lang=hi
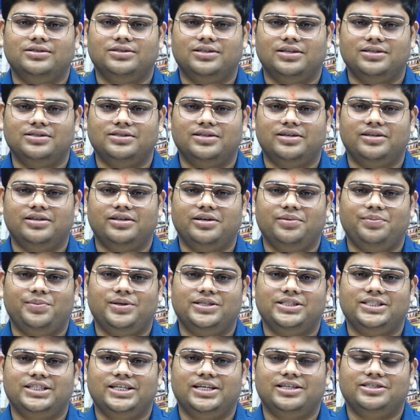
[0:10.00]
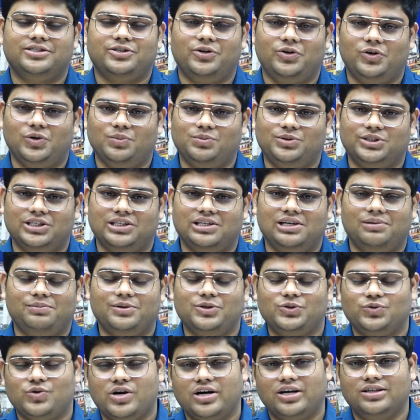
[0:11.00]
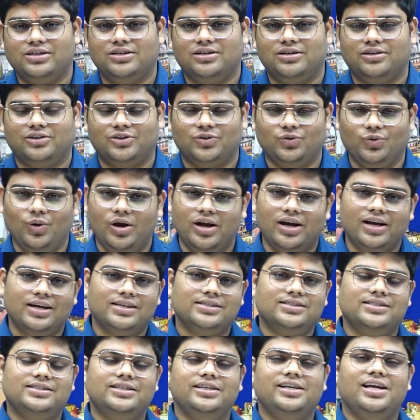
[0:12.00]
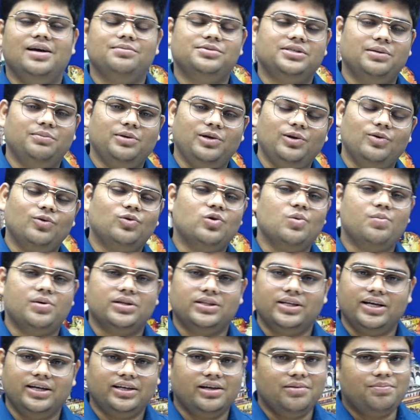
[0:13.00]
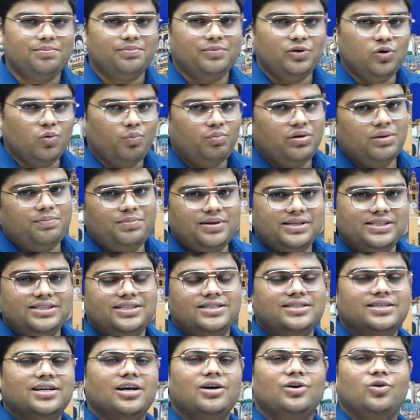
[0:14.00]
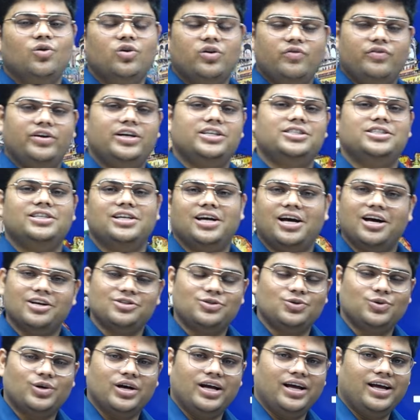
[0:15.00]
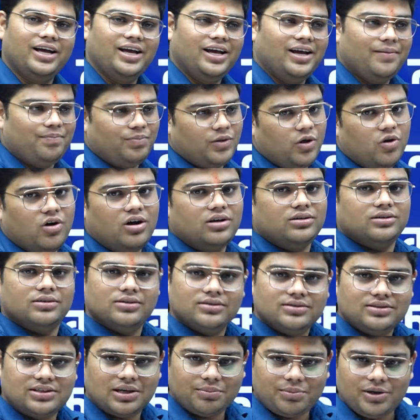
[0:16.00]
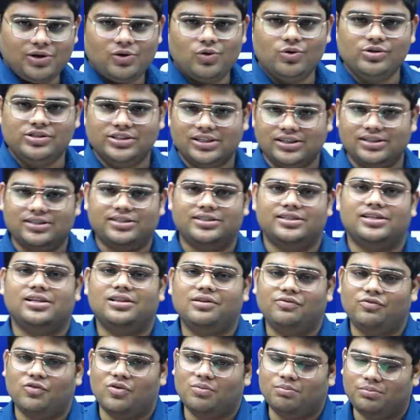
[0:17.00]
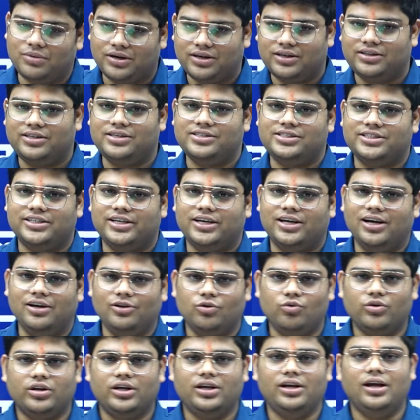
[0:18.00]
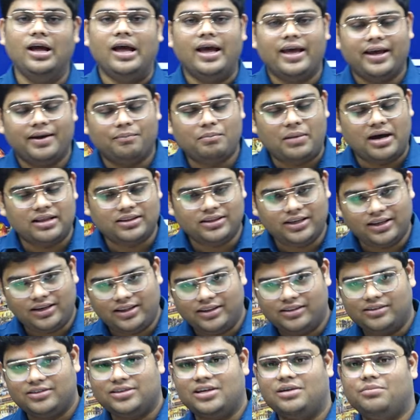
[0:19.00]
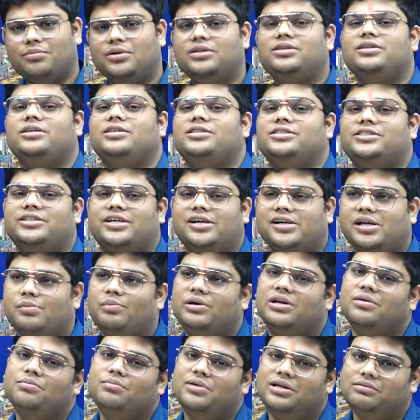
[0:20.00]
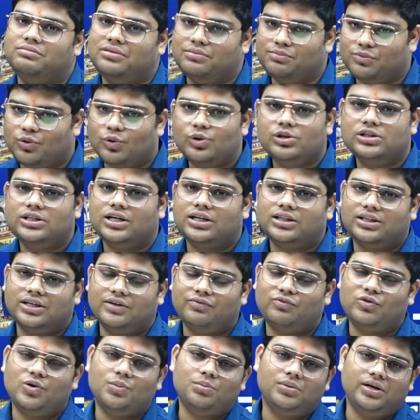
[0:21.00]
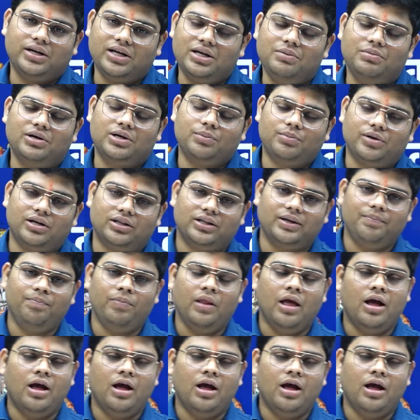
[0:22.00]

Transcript: संस्कृति पीसीएस यूट्यूब चैनल पर स्वागत करता हूं जैसे कि आप सभी लोग को पता है कि यूपी पीसीएस का नोटिफिकेशन आ चुका है और सभी लोग जल्द से जल्द फॉर्म भर दीजिएगा क्योंकि बात के लिए इंतजार मत कीजिएगा कई बार हम बाद में भूल जाते हैं फॉर्म नहीं भर पाते